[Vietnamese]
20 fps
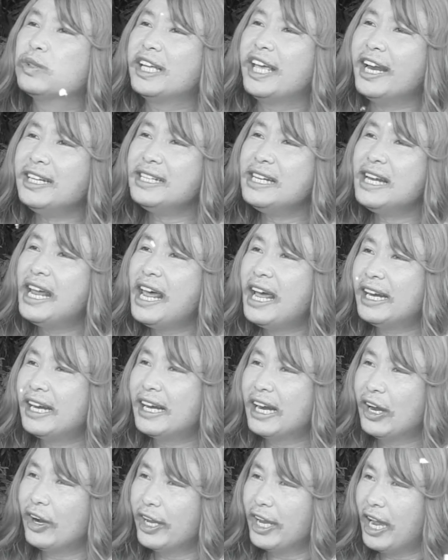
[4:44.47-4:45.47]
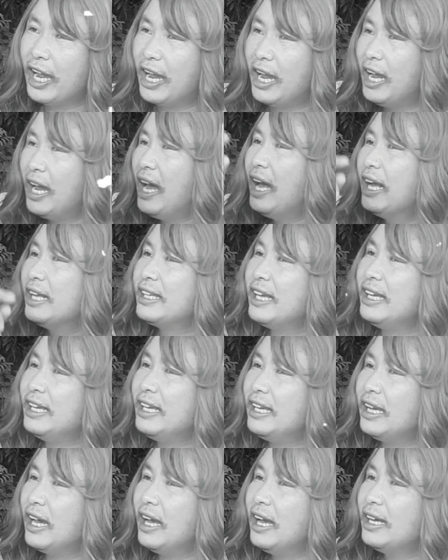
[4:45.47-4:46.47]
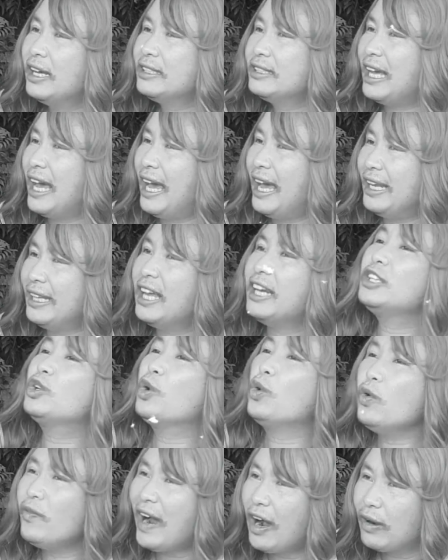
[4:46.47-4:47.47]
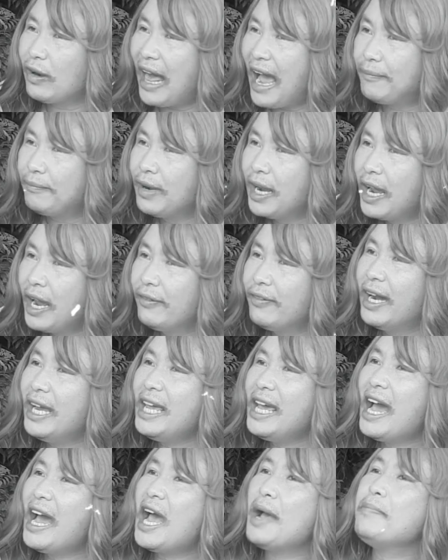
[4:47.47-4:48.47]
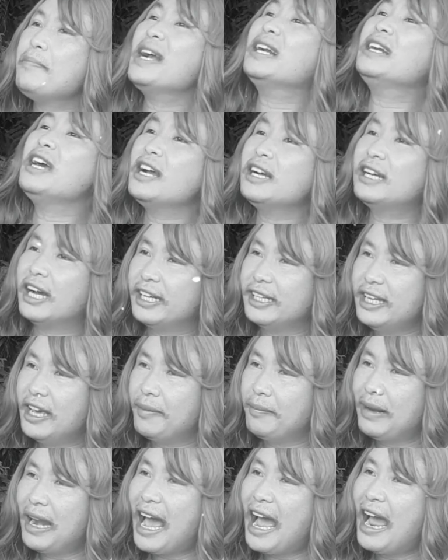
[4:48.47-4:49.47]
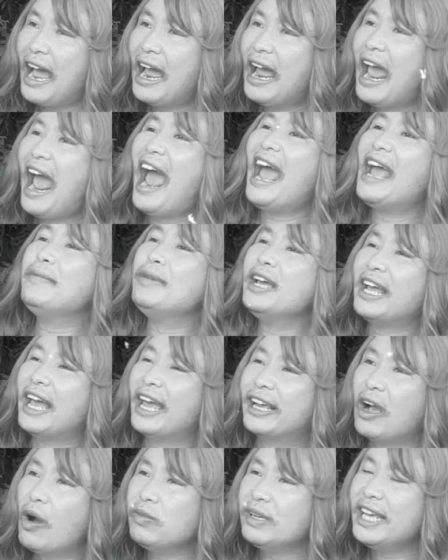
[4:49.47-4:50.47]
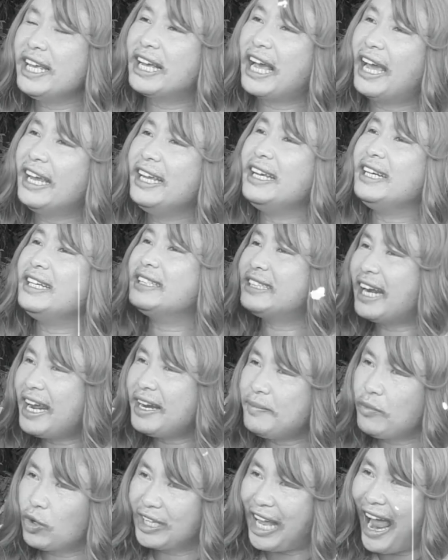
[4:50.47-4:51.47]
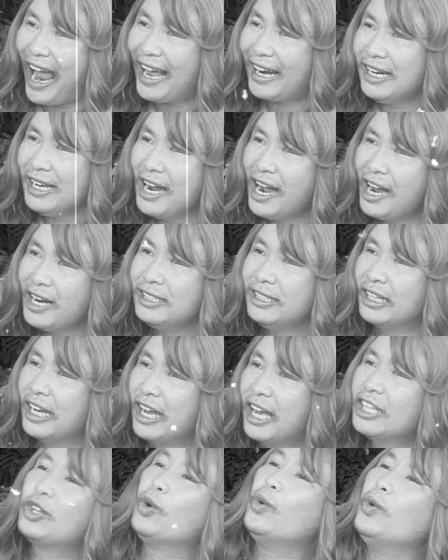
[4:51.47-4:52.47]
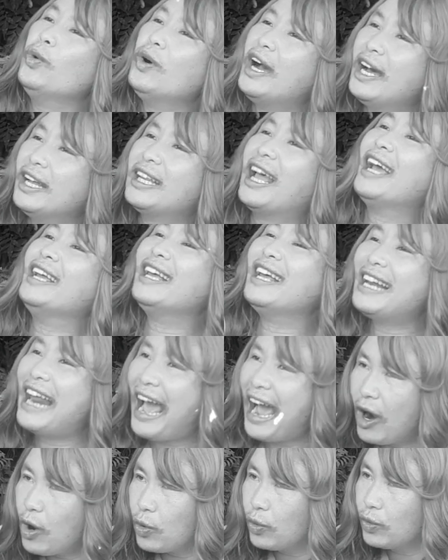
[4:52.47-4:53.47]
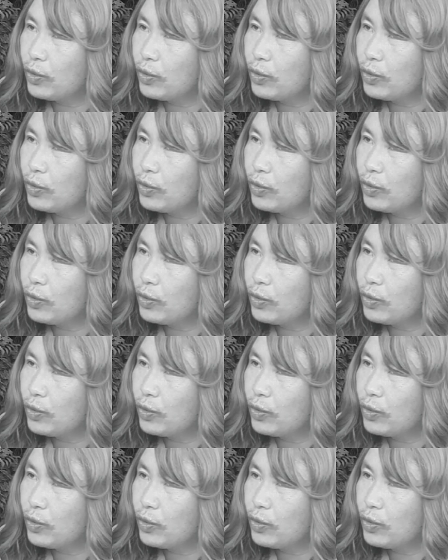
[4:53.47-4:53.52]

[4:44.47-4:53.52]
tiến rồi à, chị sẽ nhận chú vào làm với mức lương khởi điểm là 20 ngày công đi cấy trên một tháng lương chú thấy thế nào